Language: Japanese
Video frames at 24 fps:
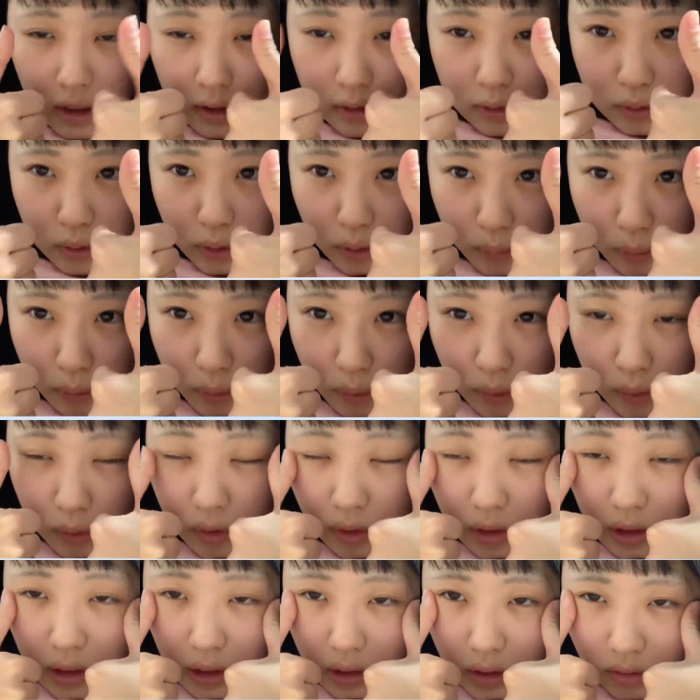と思うので、
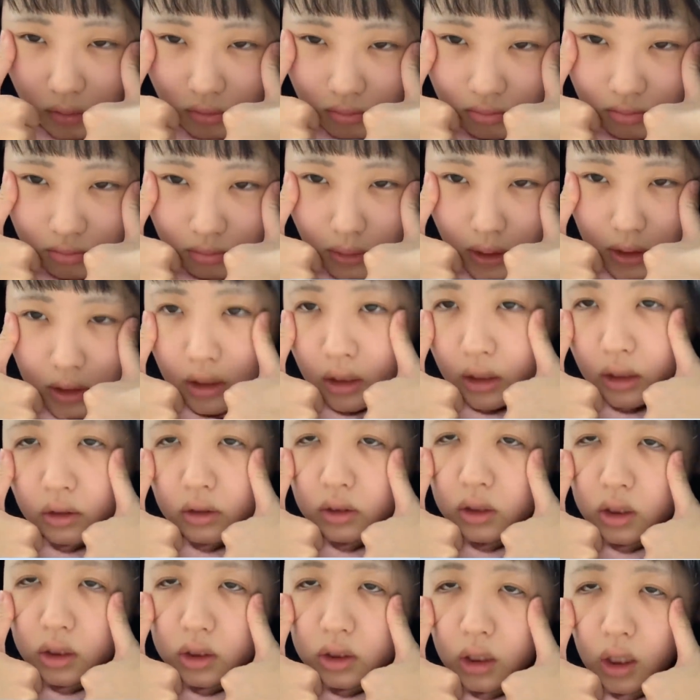待っててくだ
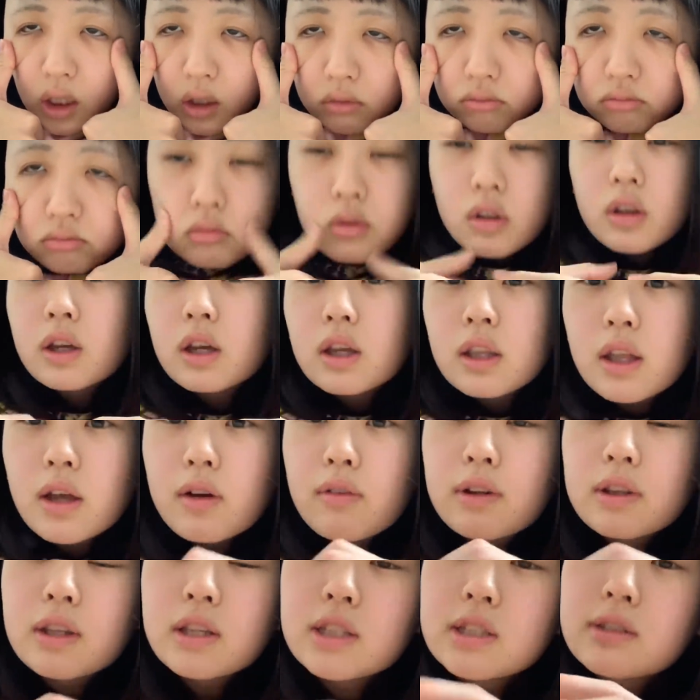さい。というわけで、
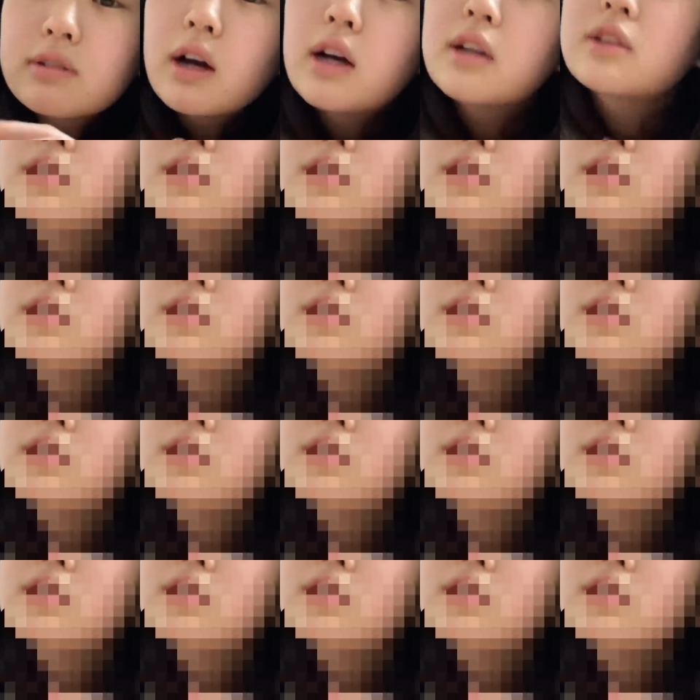私はそ